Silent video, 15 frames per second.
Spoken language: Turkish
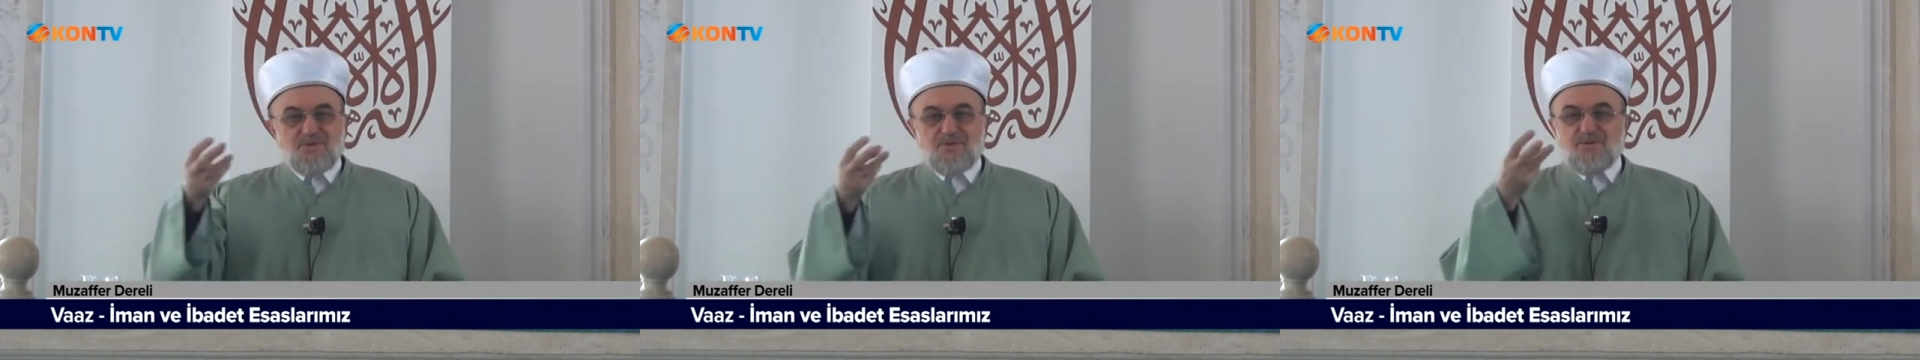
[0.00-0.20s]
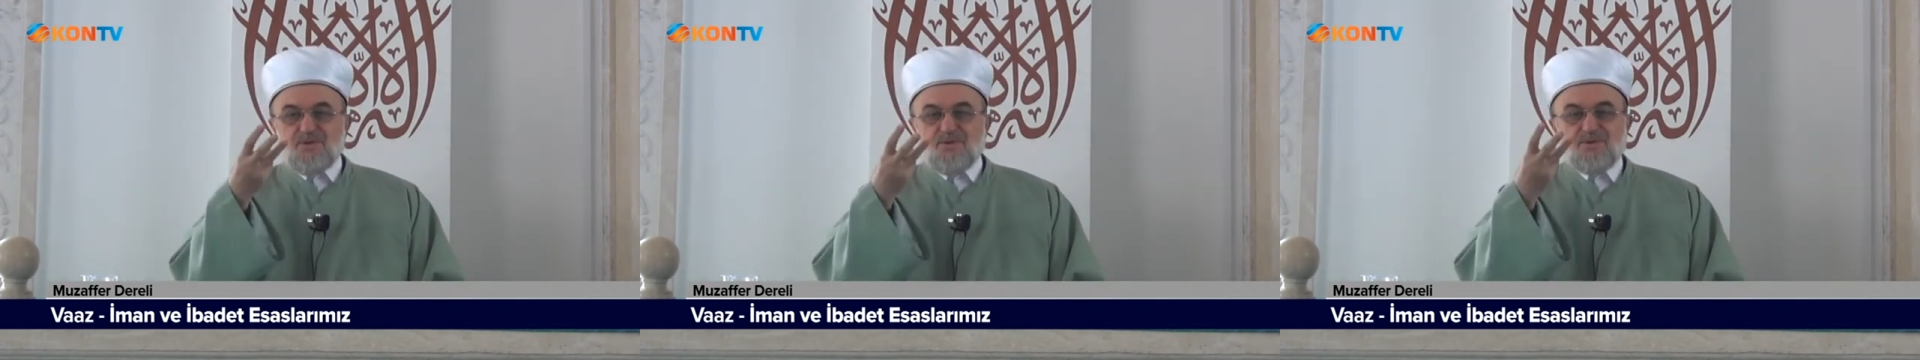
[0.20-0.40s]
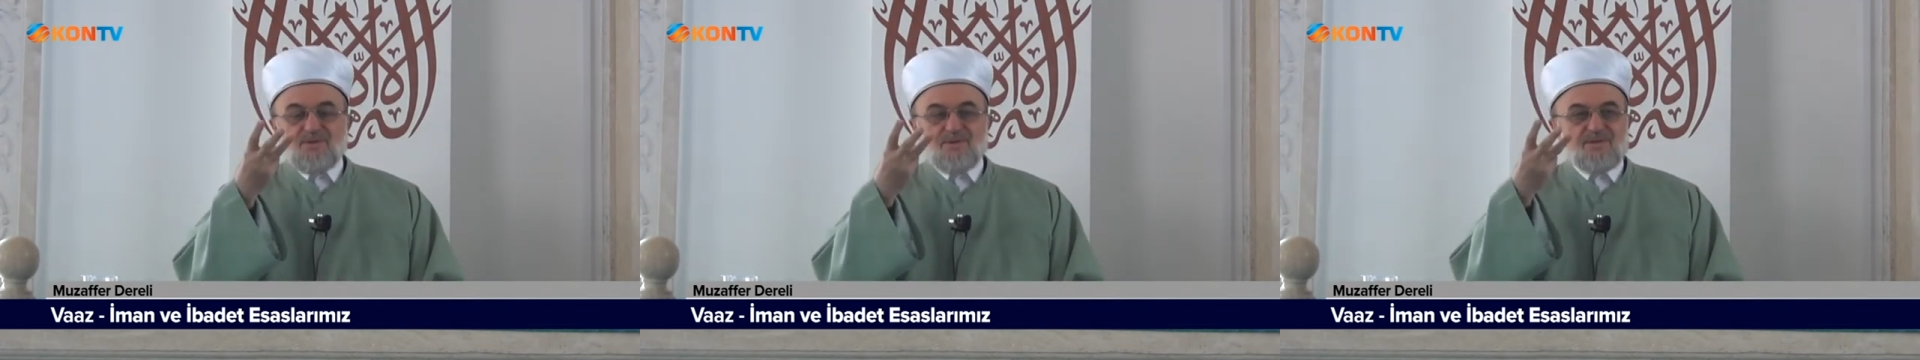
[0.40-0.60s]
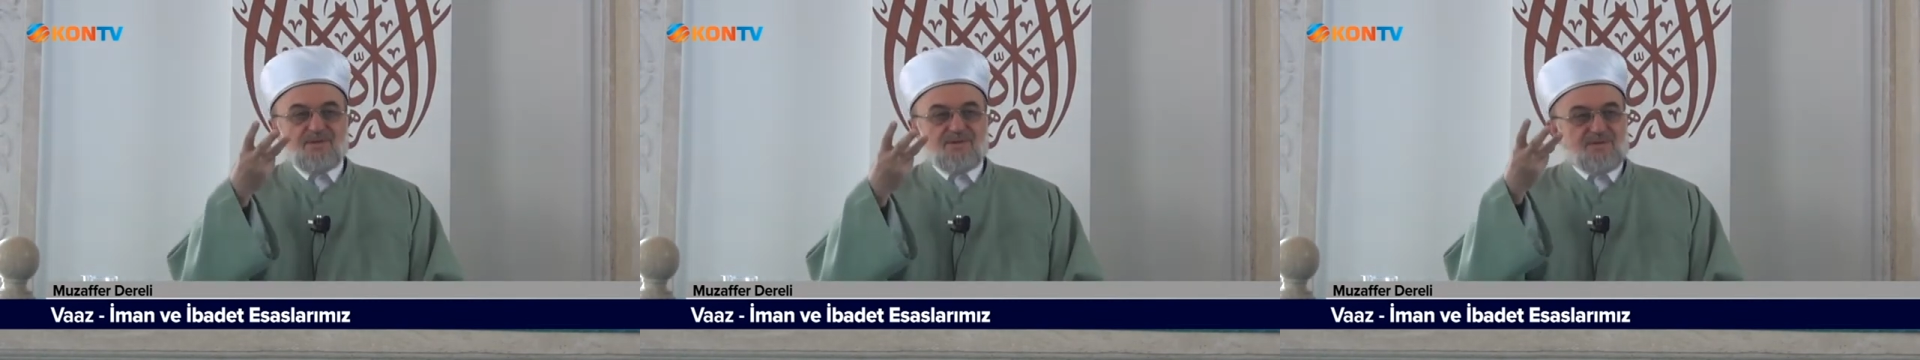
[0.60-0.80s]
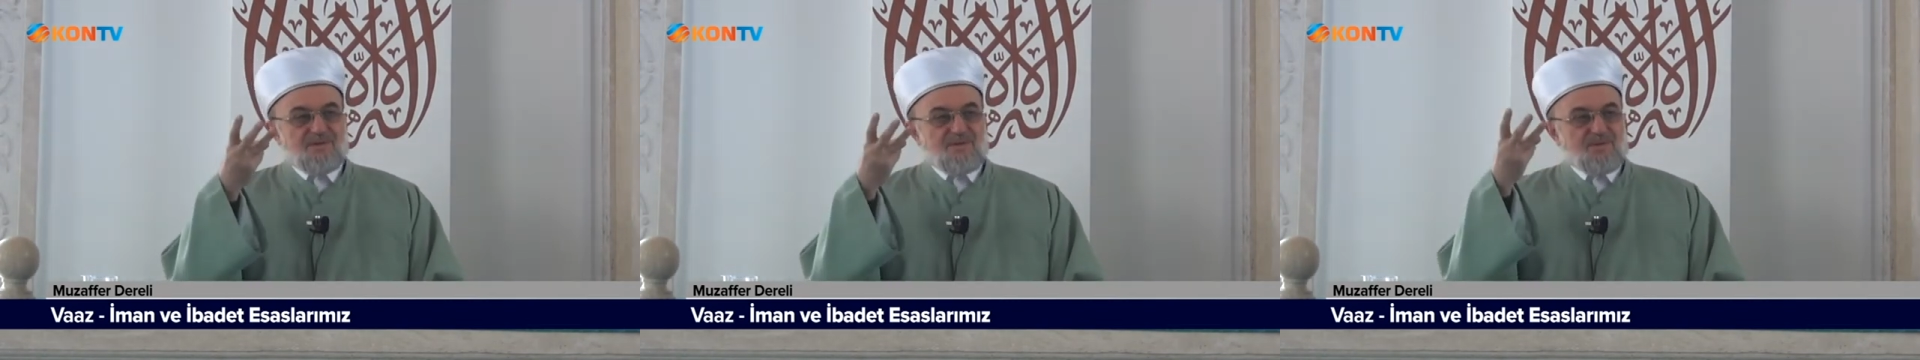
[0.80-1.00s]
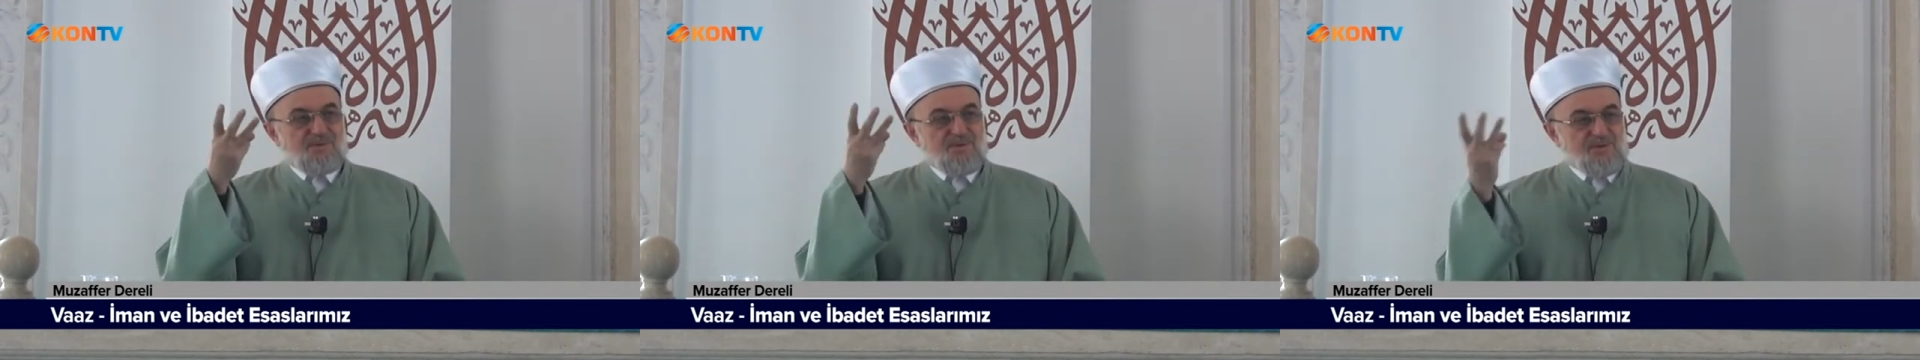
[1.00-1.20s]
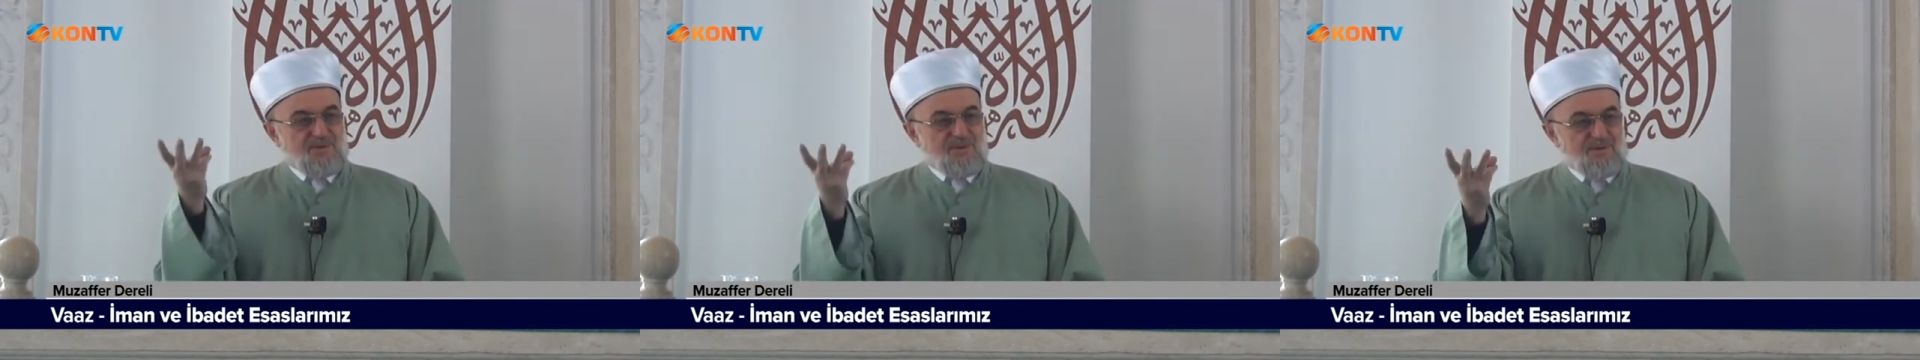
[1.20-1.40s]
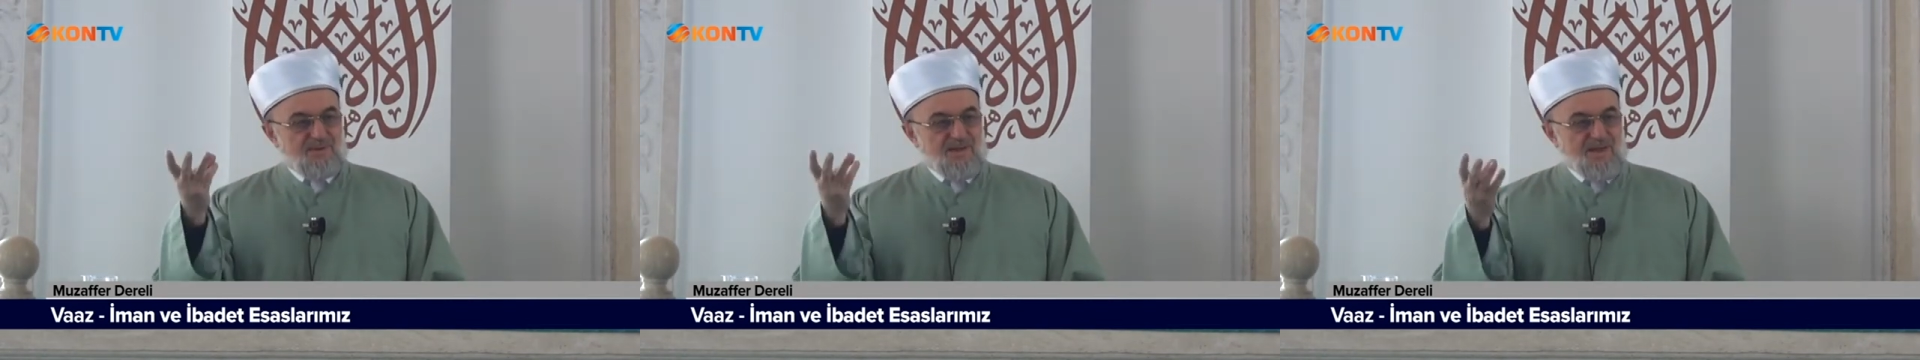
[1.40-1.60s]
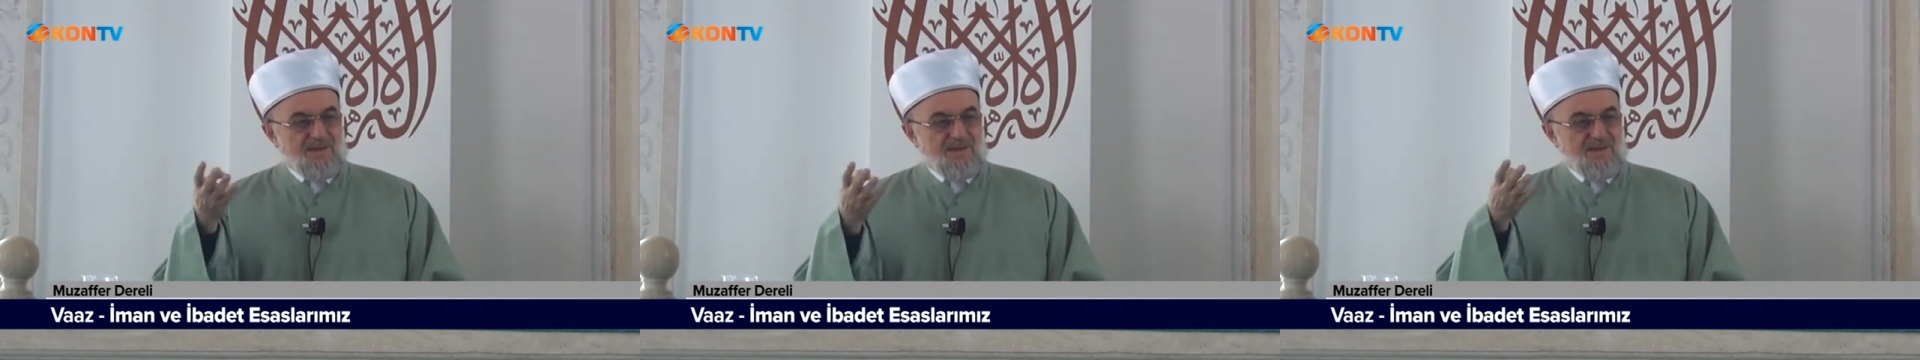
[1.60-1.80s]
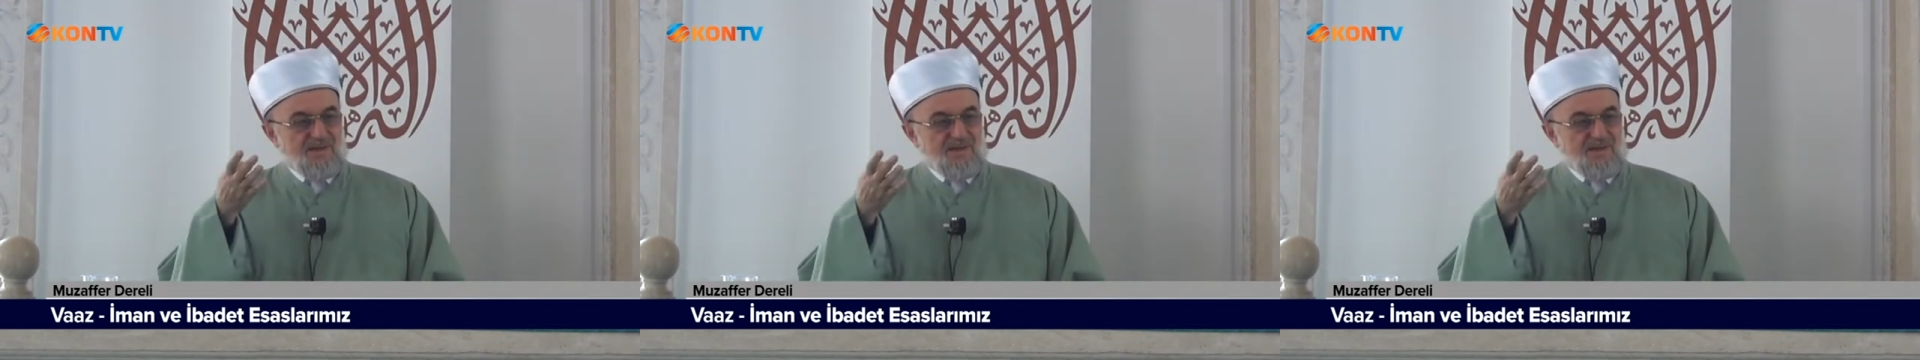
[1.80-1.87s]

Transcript: Üçü gusülden,